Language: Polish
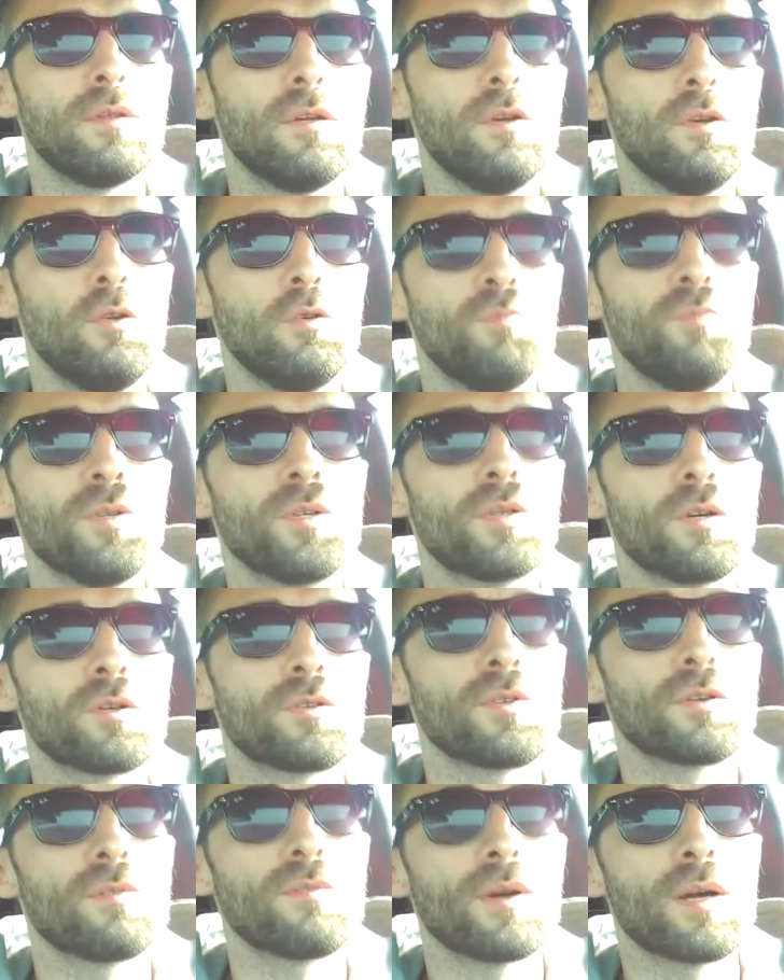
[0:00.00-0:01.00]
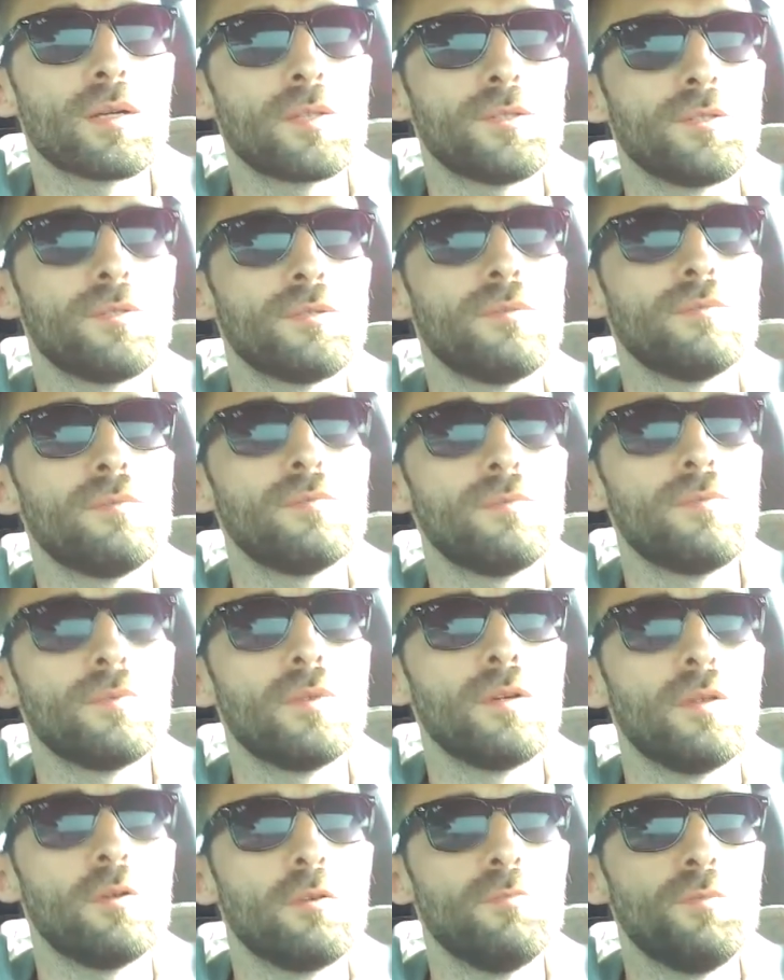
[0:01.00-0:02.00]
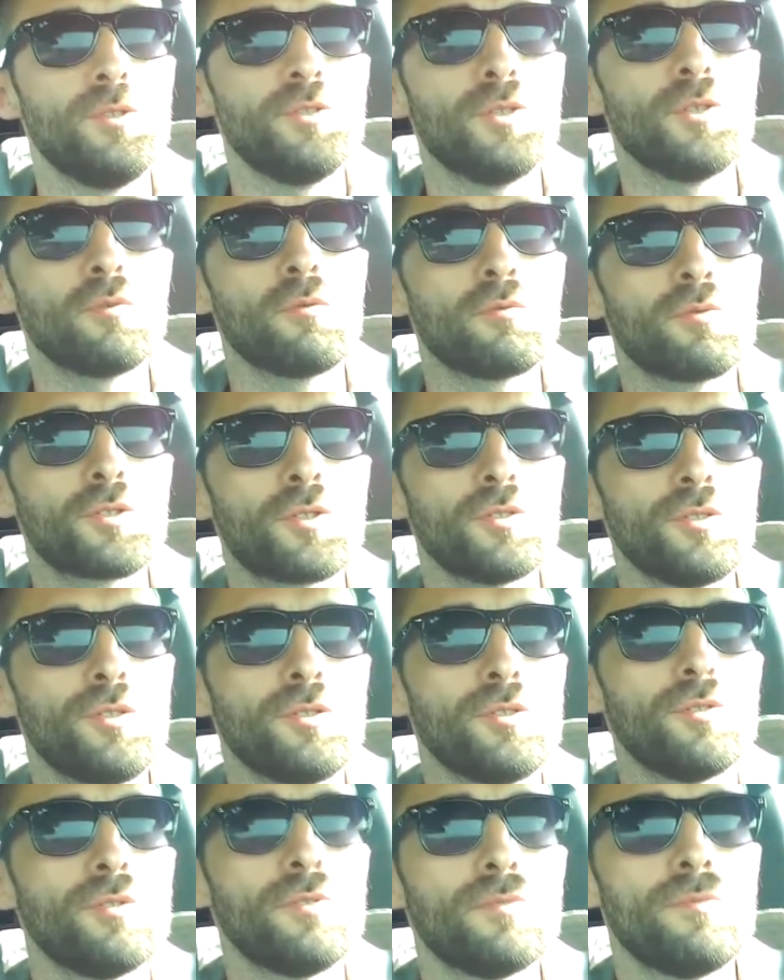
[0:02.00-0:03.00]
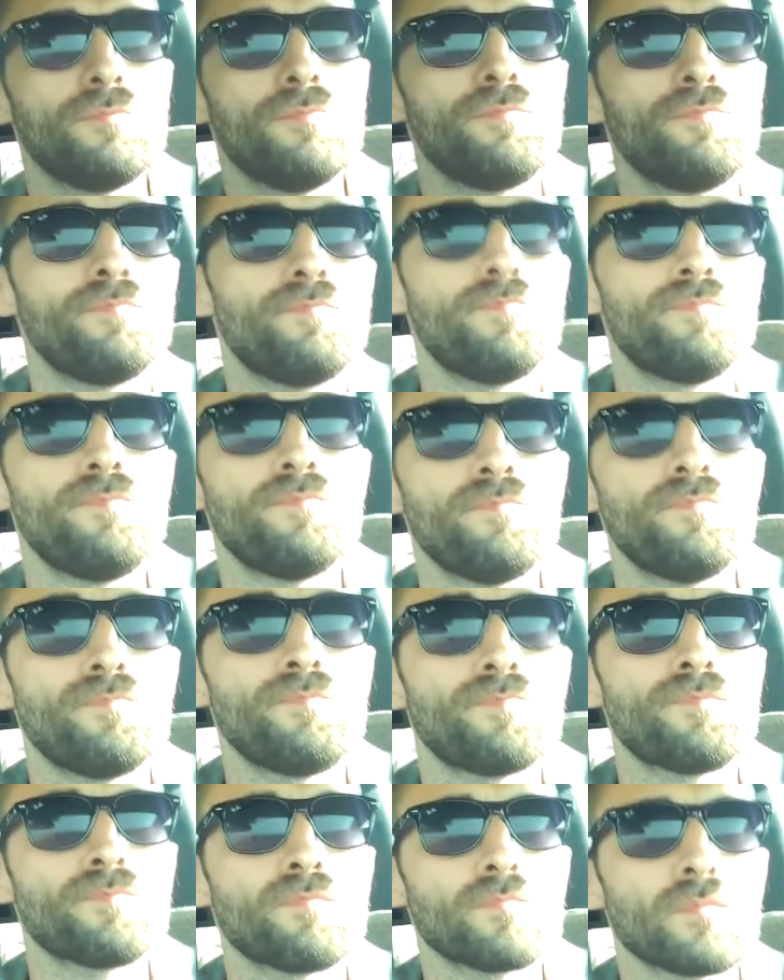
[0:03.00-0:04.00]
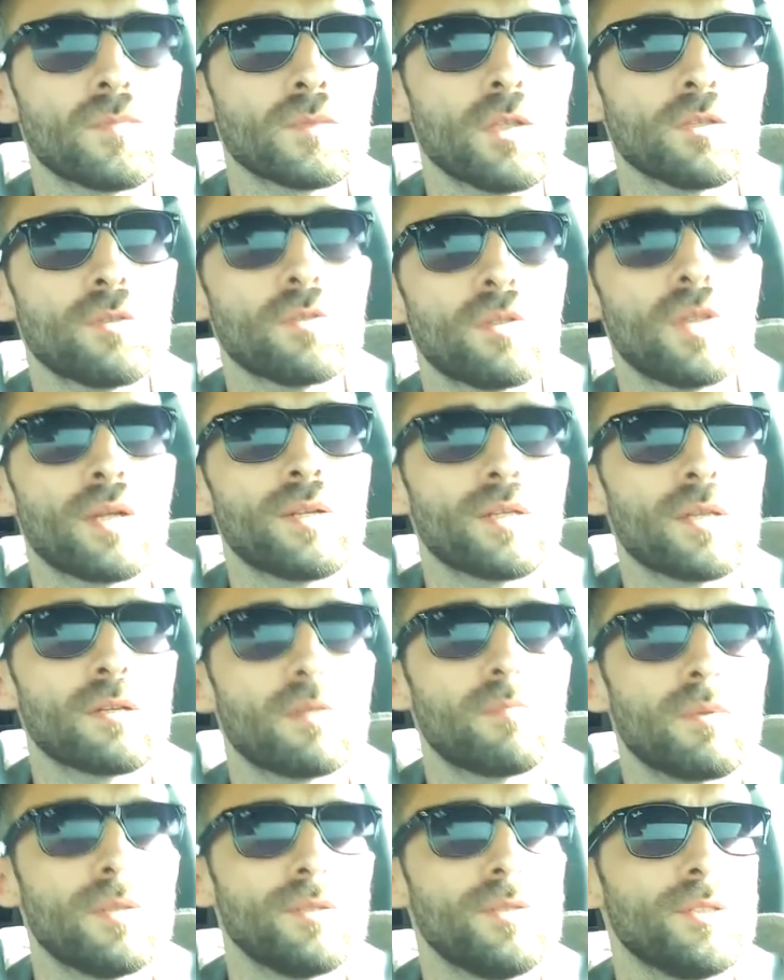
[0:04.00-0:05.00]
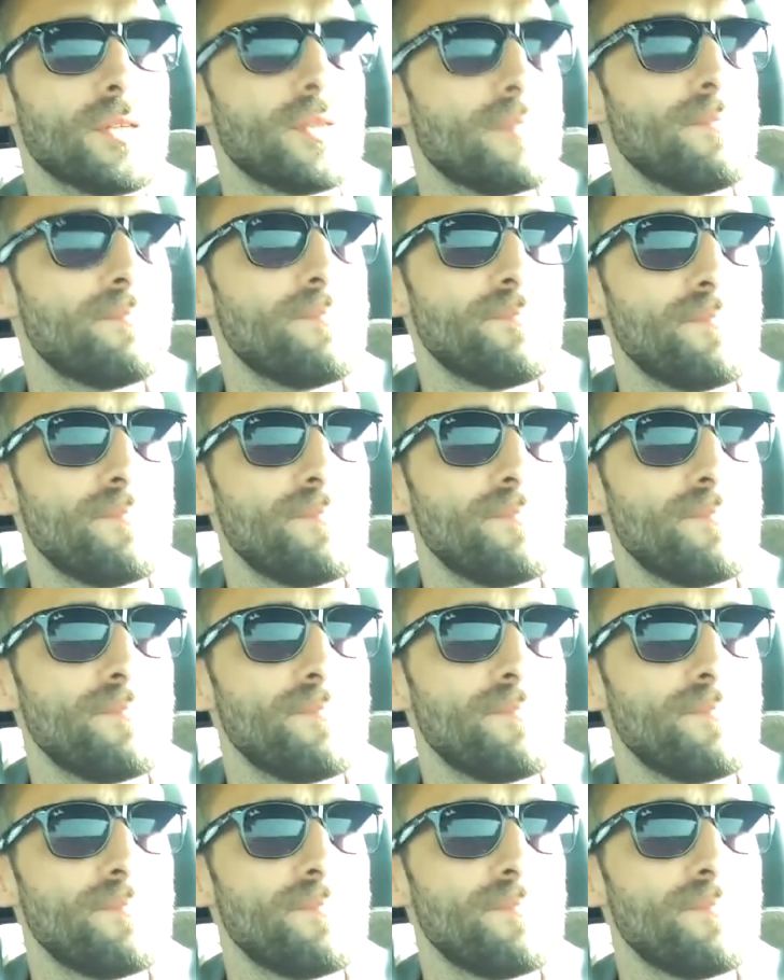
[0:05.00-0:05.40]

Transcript: lubi gotować, lubi się uczyć, to to dla niego będzie,